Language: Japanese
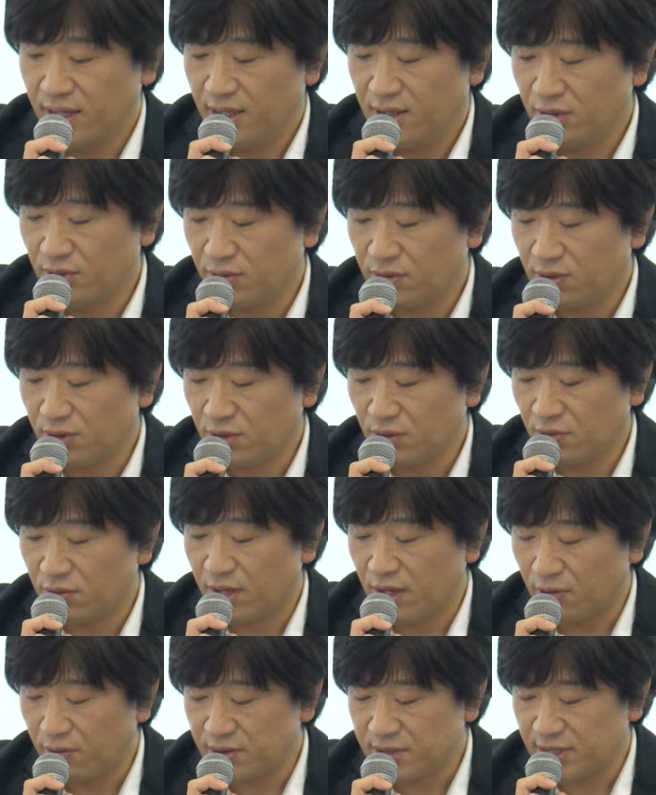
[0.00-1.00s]
ゆっくり動
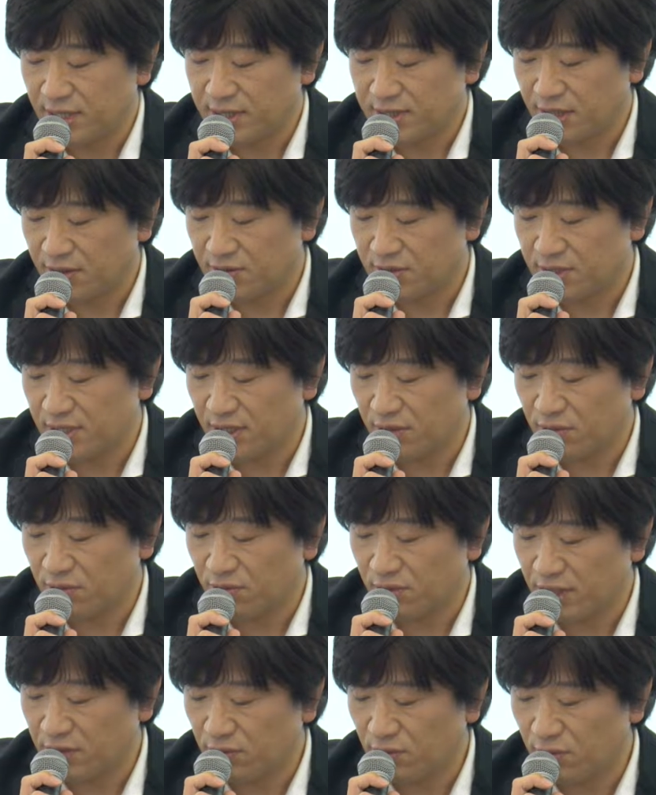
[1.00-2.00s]
画を制作している
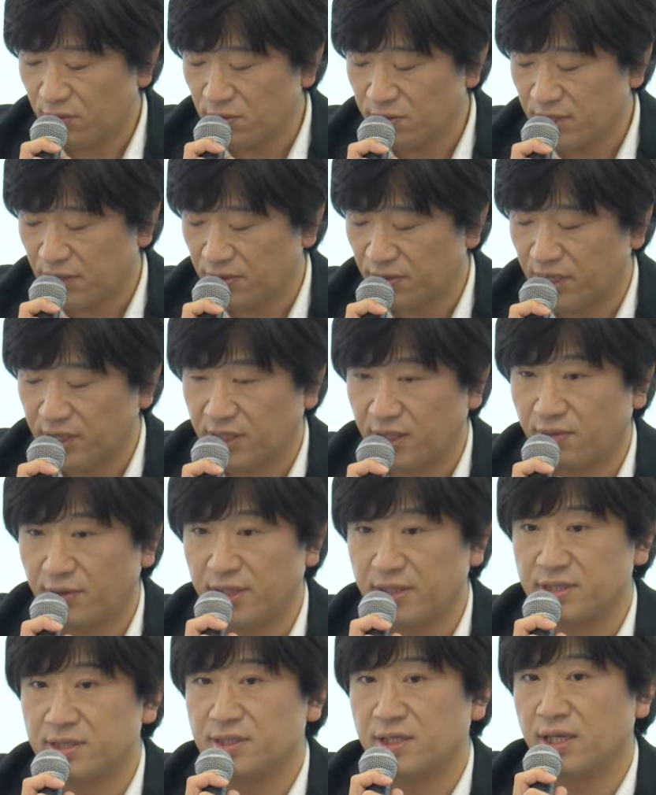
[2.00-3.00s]
動画投稿者の方は
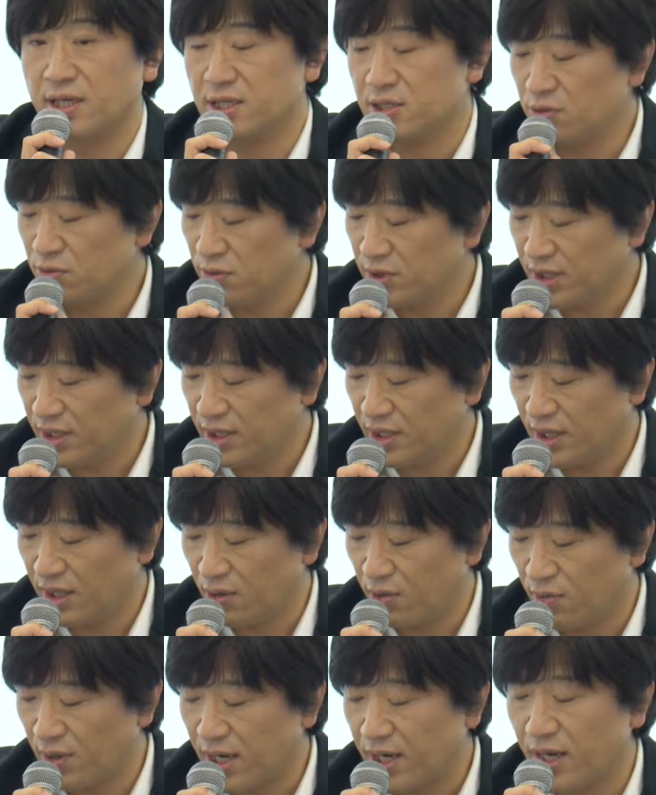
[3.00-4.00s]
ですね、非常に
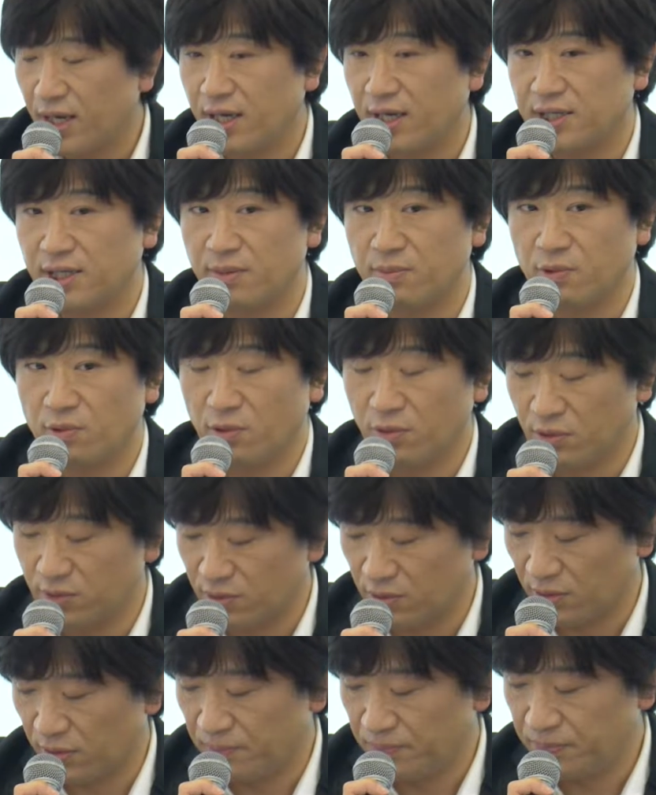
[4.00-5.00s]
お若い方も多
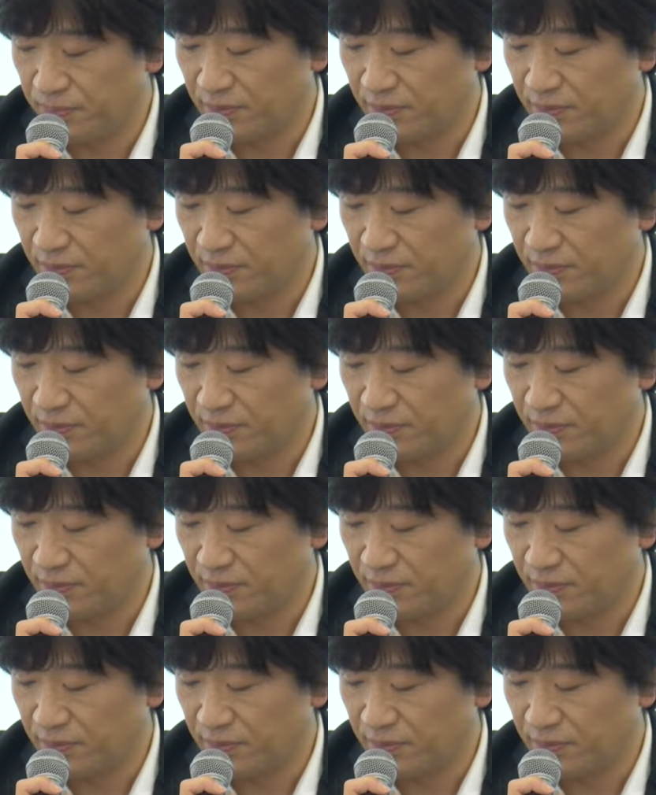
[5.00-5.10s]
く、